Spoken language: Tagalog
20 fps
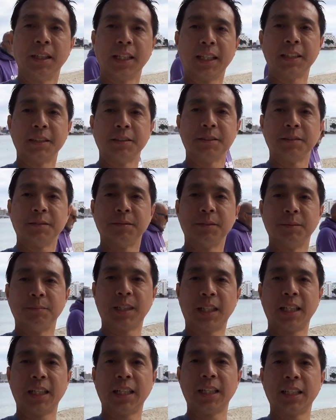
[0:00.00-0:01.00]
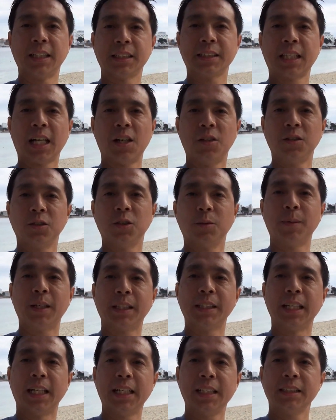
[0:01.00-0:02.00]
Ayan. Mga taong
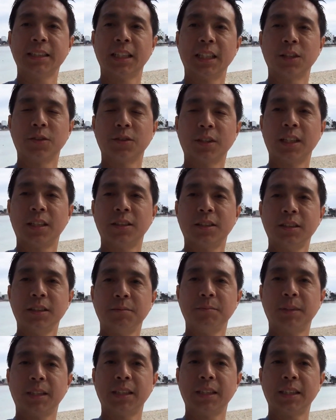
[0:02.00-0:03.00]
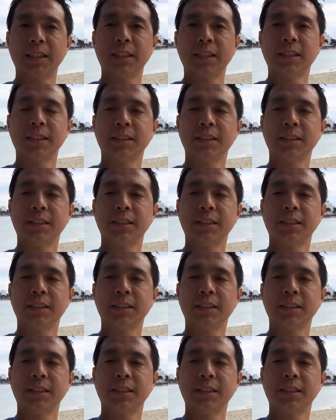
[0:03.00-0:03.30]
dumadaan sa likuran ko. Mga